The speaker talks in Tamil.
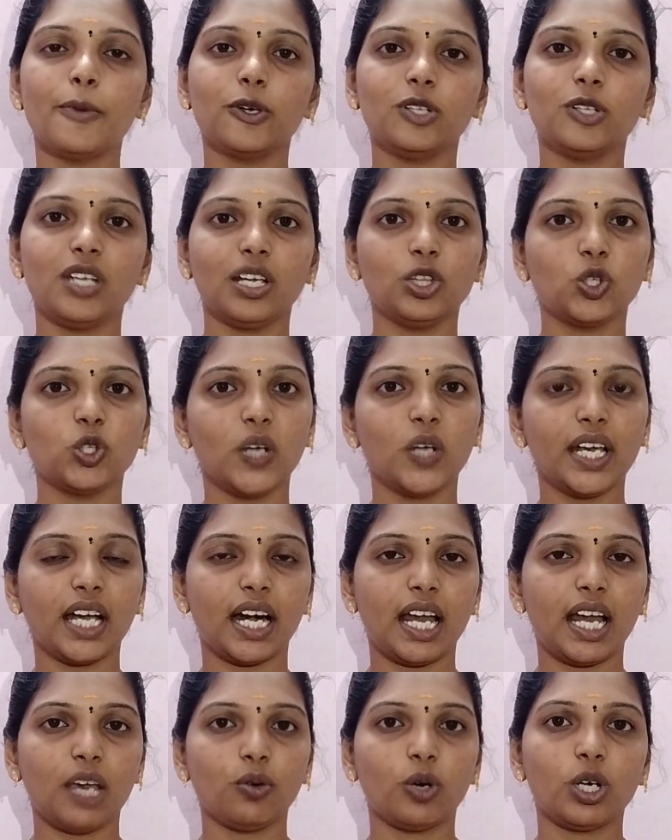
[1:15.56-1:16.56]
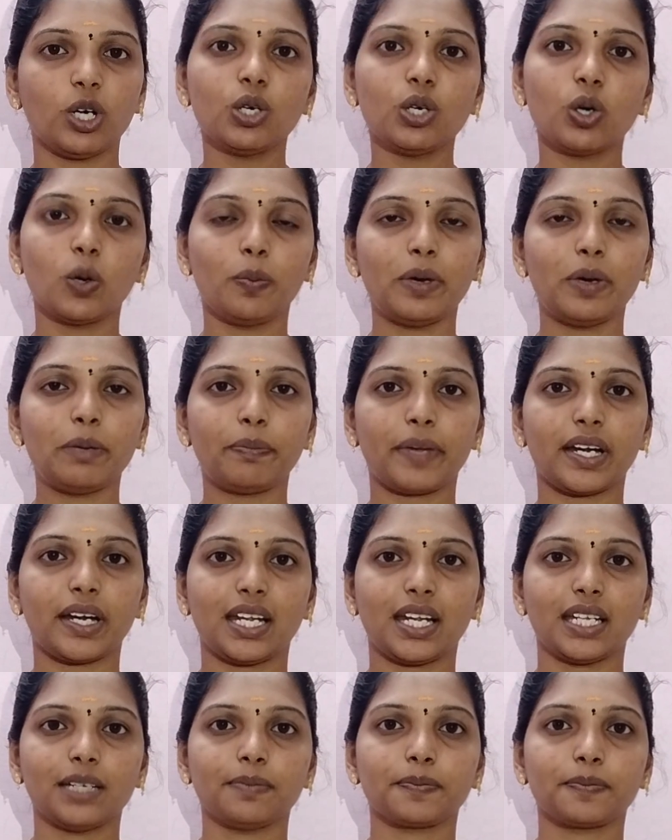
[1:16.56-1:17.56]
புதிய துணிக்கடை ஒன்று ஓப்பன்
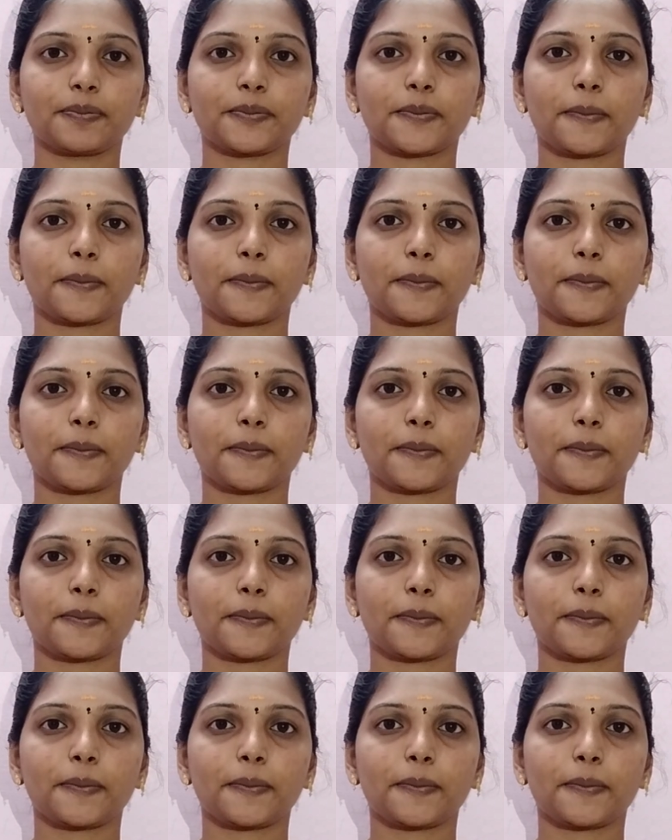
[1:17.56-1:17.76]
பண்ணுறாரு